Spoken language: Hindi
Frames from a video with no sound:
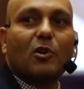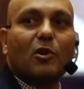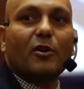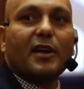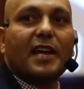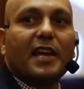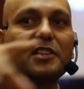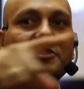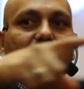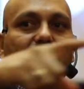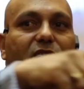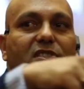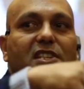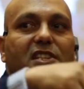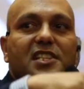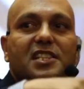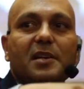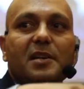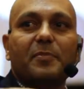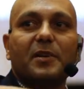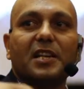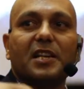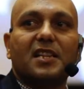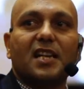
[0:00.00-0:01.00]
लोग एक दूसरे
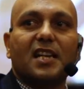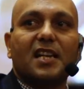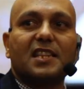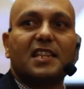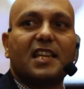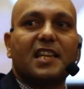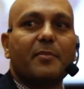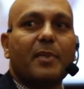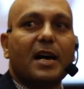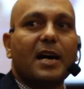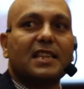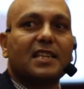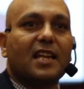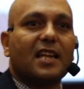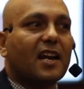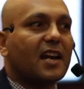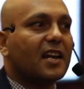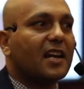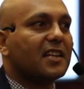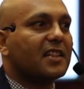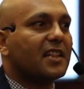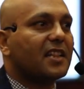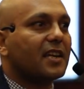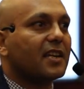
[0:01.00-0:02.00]
से अपने दर्द की बात कर
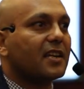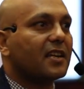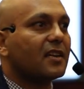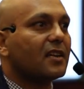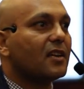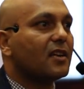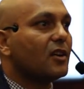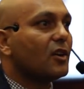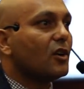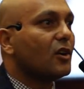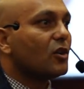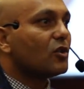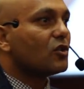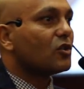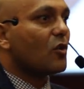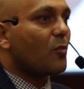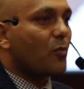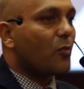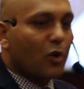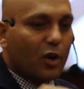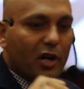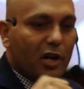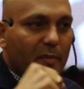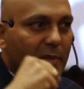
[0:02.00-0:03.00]
रहे थे तो
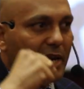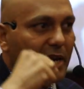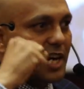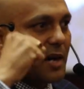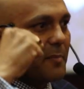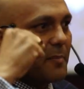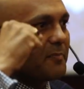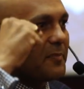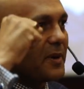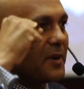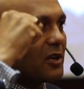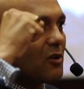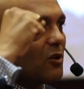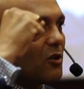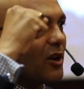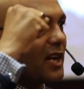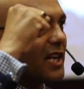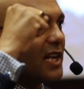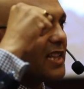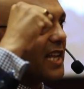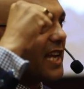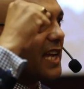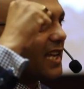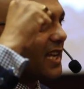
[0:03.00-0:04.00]
बॉडी में कंपन हो
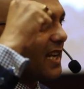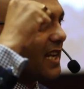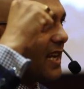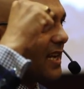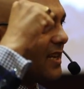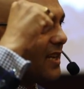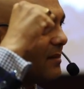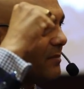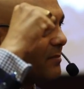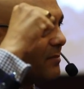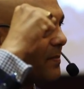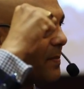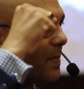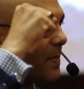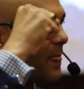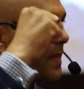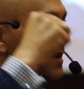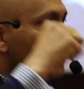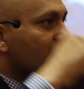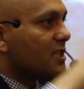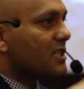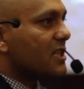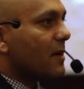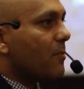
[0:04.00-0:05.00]
रहे थे कि नहीं
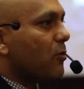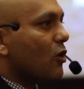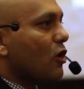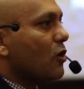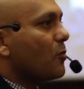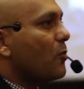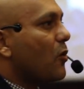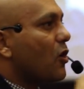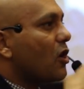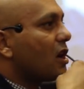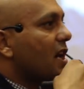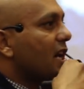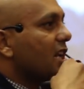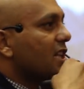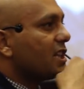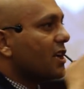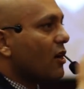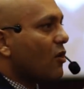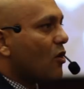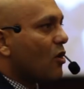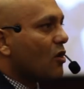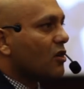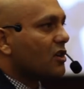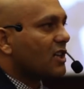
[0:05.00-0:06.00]
जब लोग बोल रहे थे
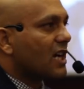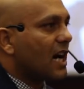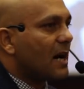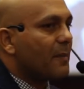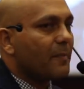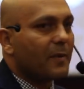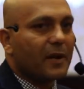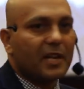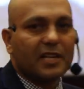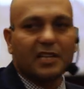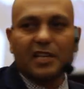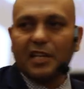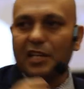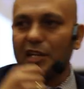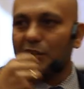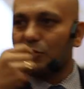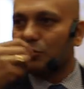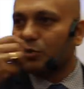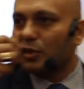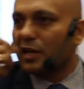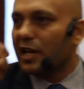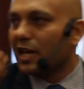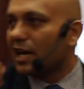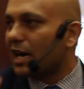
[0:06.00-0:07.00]
होंठ कांप रहे थे
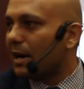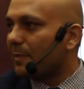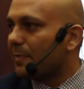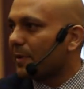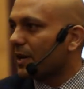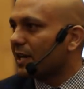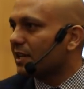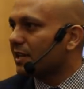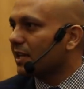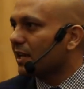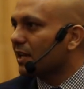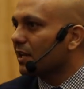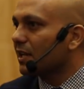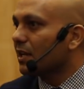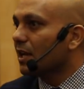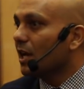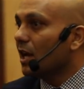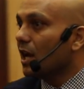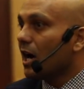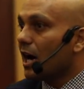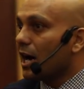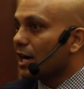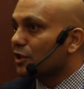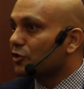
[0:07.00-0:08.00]
नथुने कांप रहे थे
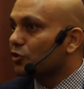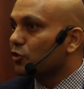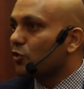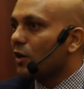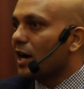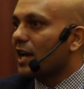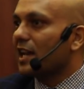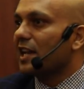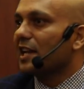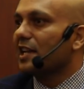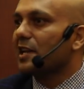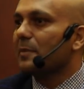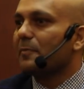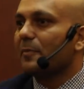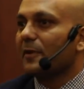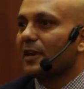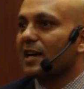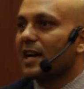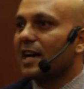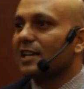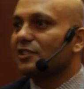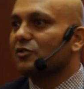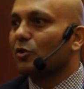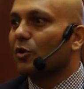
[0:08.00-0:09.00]
आंसू आने की
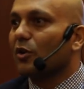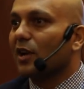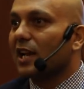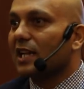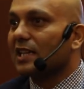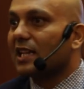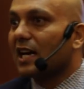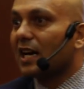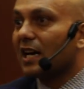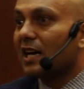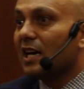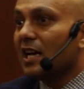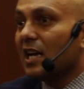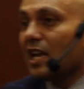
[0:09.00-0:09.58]
प्रयास हो रहा था